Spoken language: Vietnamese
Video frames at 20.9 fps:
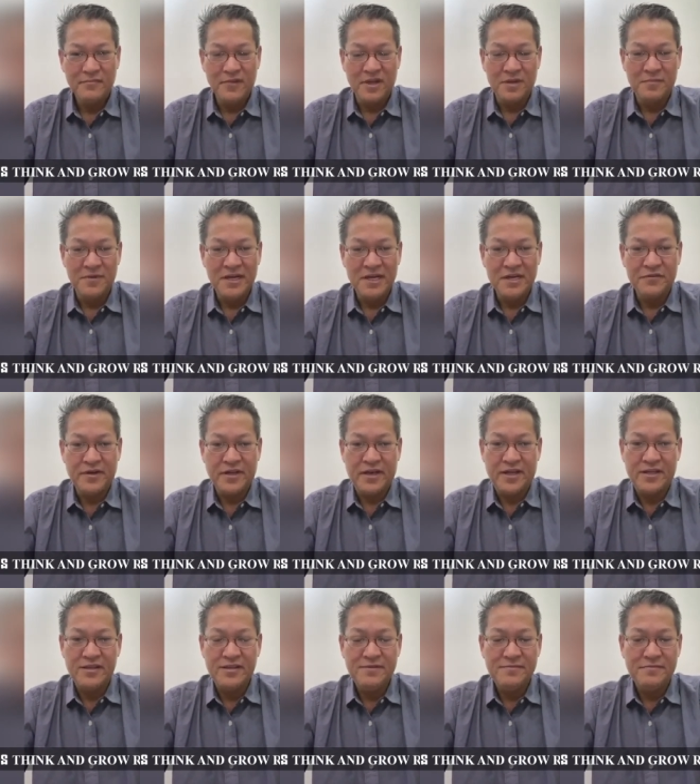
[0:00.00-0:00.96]
nhưng bữa nay về
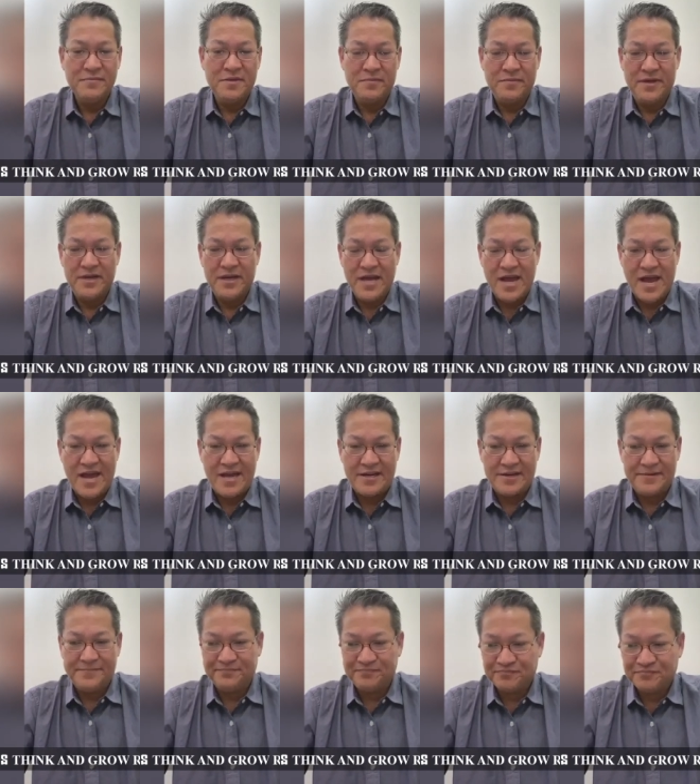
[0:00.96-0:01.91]
đến nhà miền
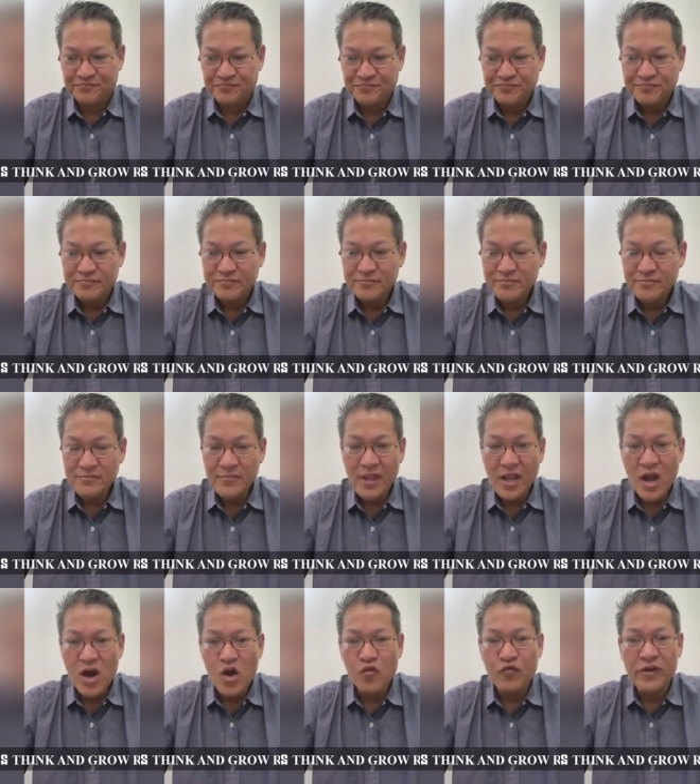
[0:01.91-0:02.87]
hàng
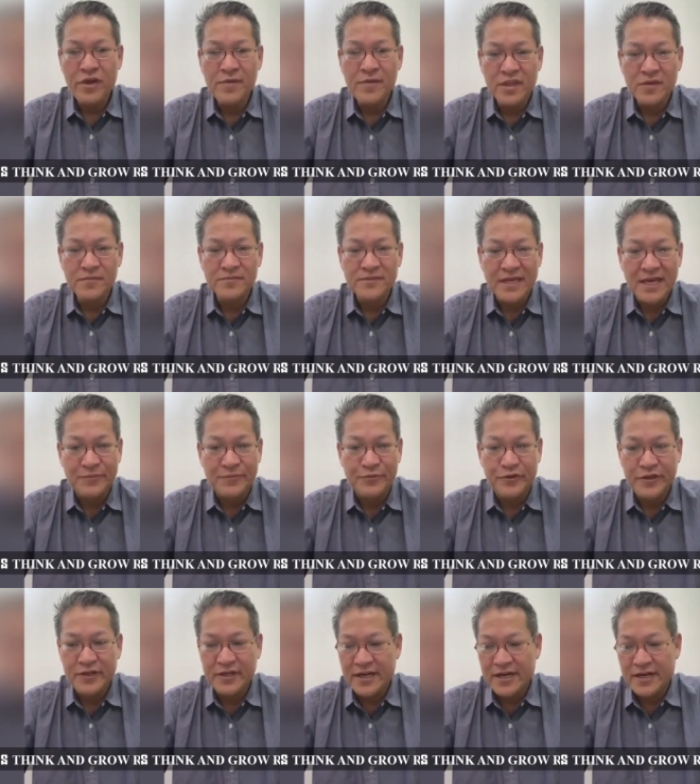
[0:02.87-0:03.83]
office bên nhà cha
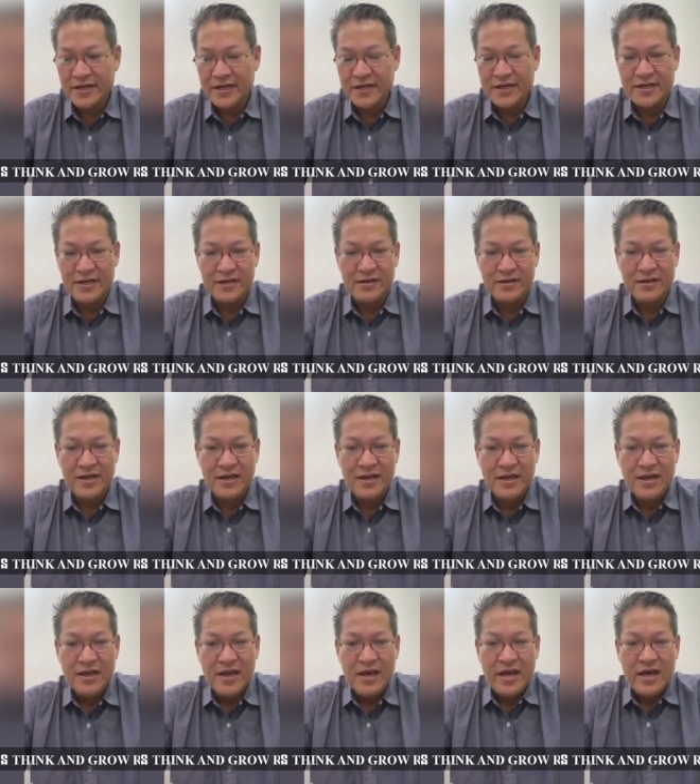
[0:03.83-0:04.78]
mỗi
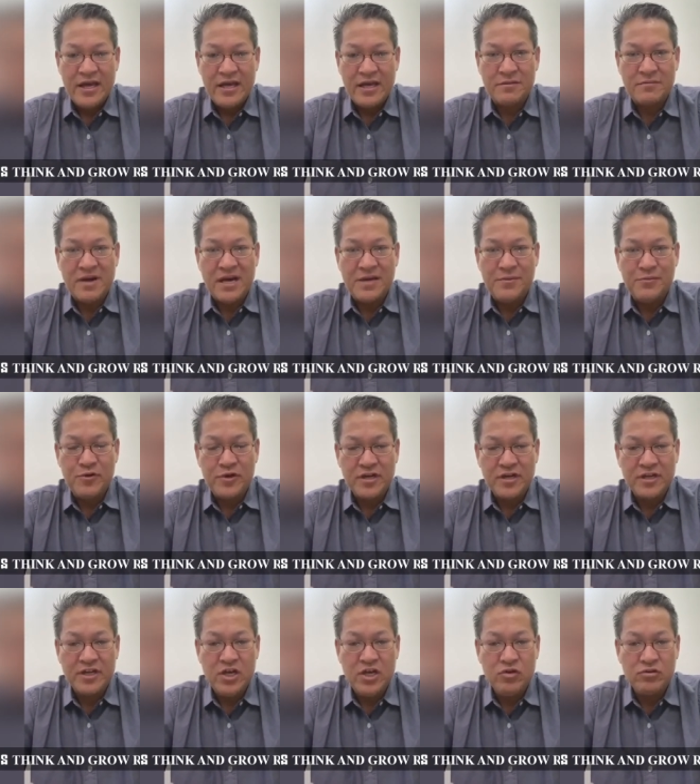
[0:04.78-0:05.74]
hàng bài
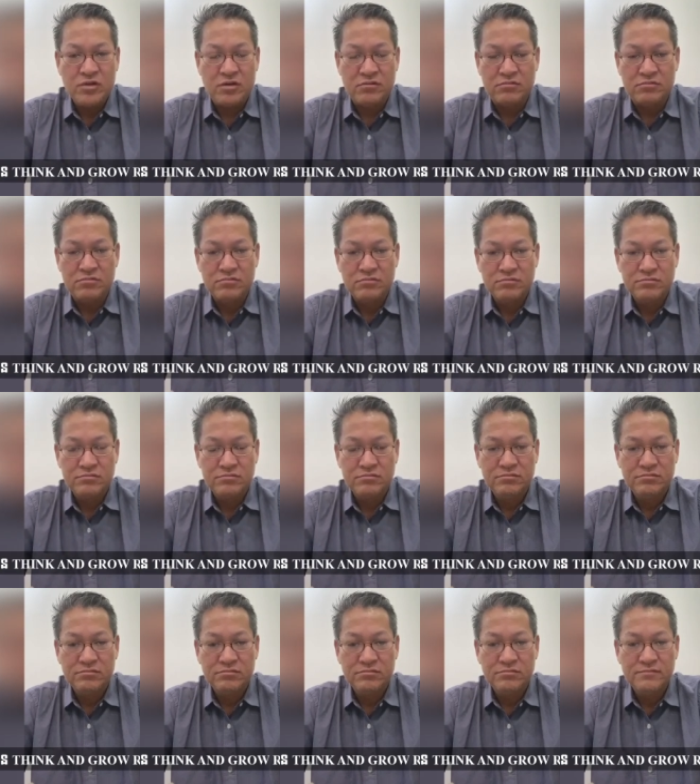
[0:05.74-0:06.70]
mòn kêu thòng
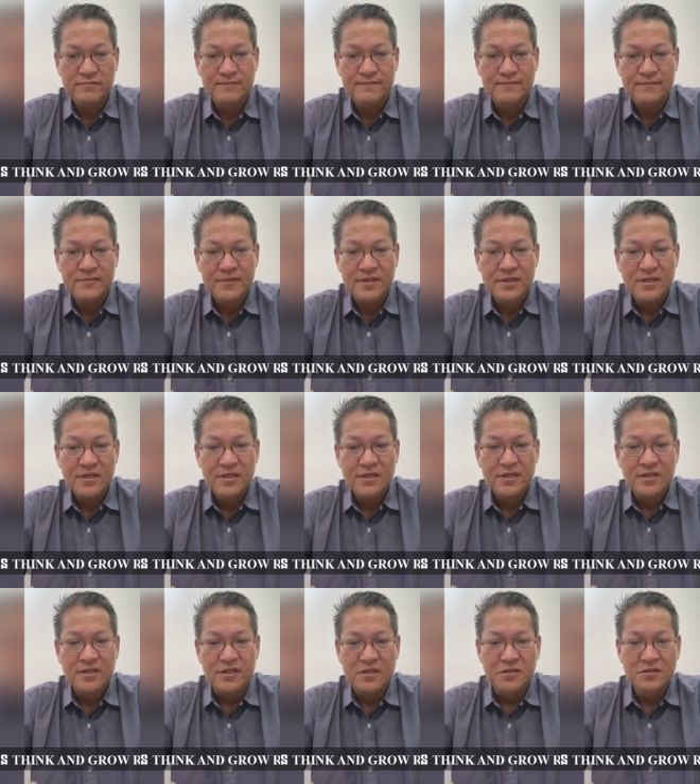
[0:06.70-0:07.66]

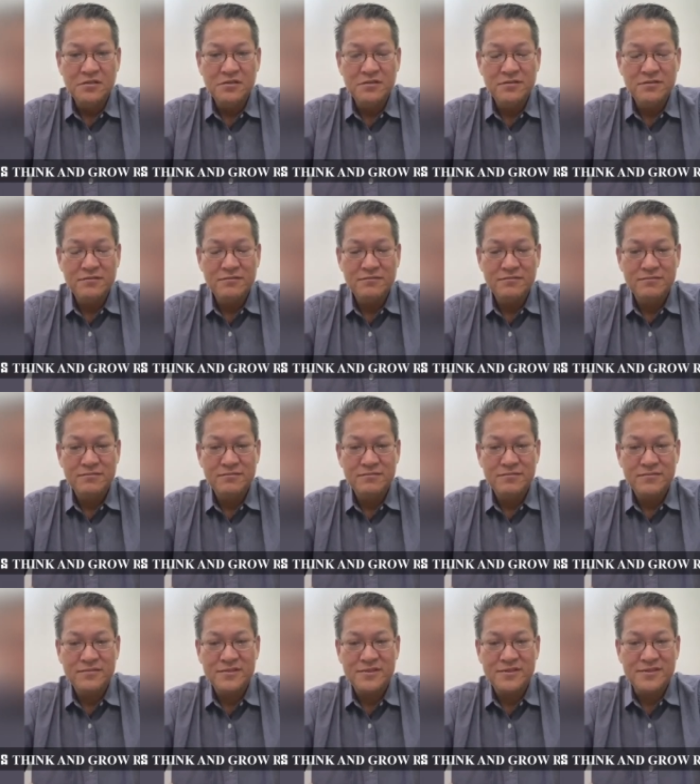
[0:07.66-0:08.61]
cứ
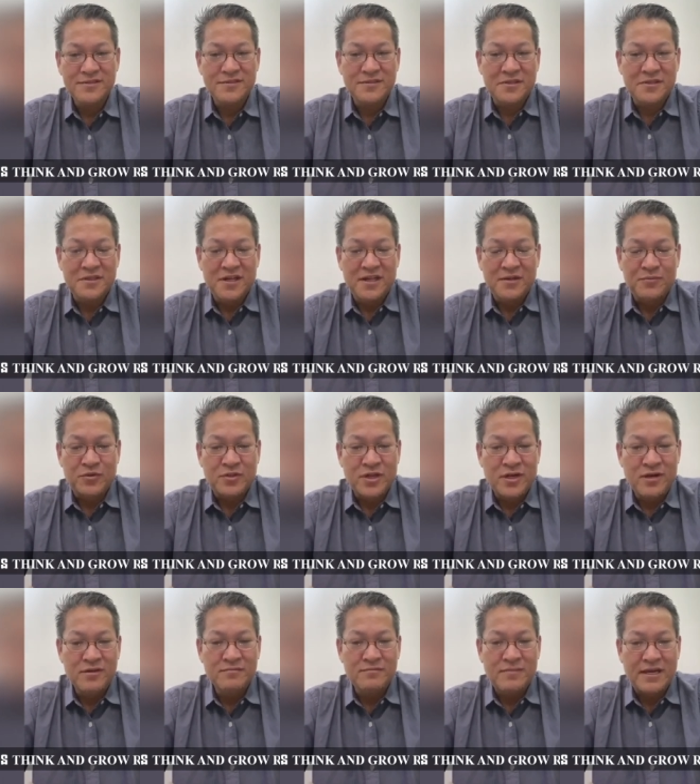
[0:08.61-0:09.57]
tao là phổ
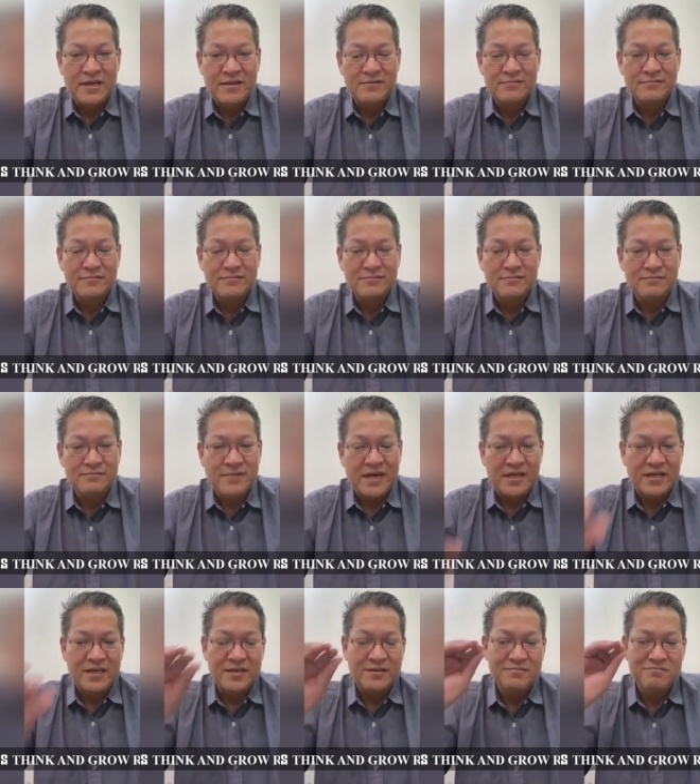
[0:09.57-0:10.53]
thông
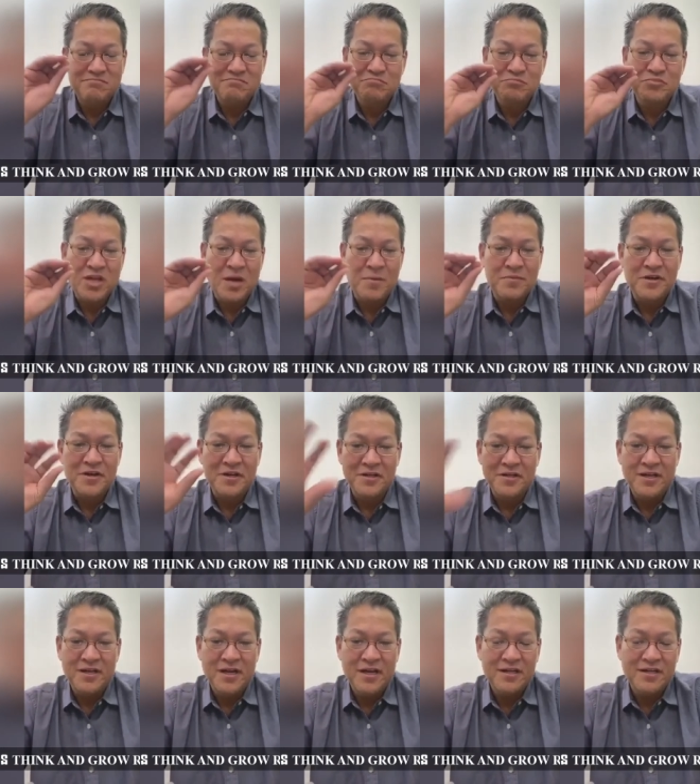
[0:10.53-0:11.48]
bằng cách xong
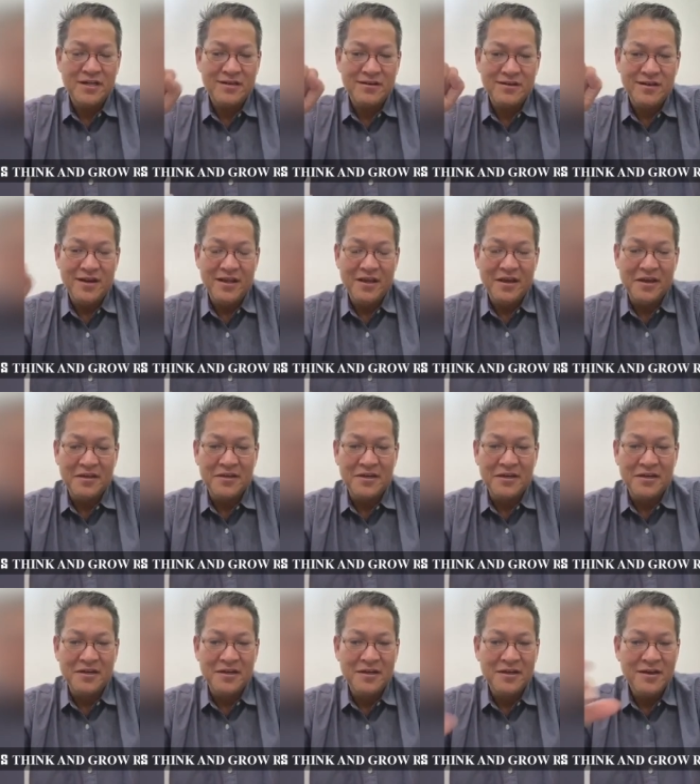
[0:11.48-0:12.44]
kêu hai cái lì
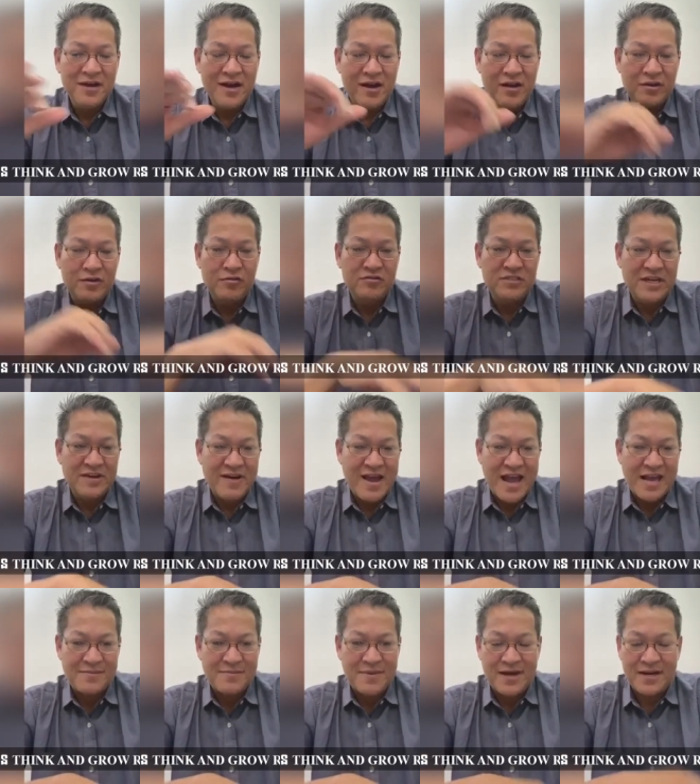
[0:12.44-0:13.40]
kêu nước ơi con chào
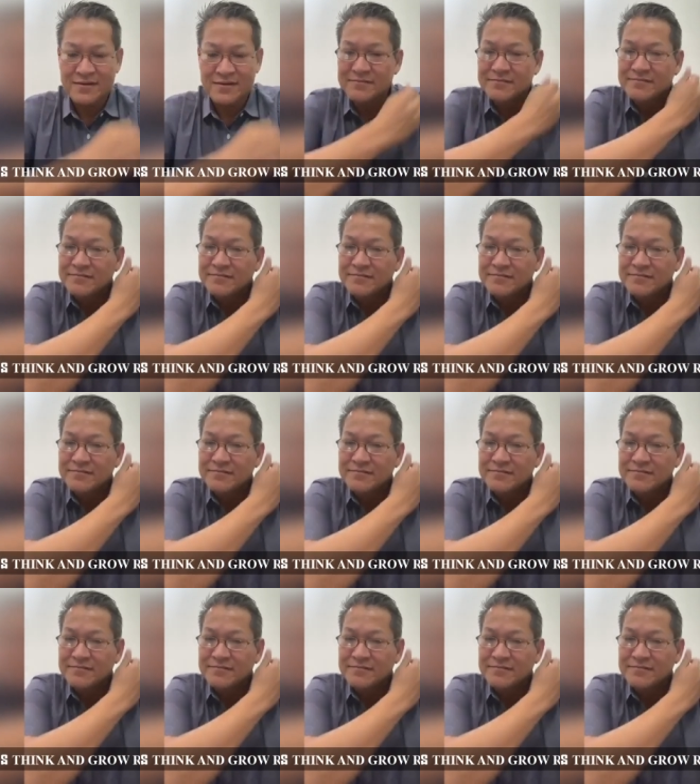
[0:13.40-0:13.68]
ăn bạn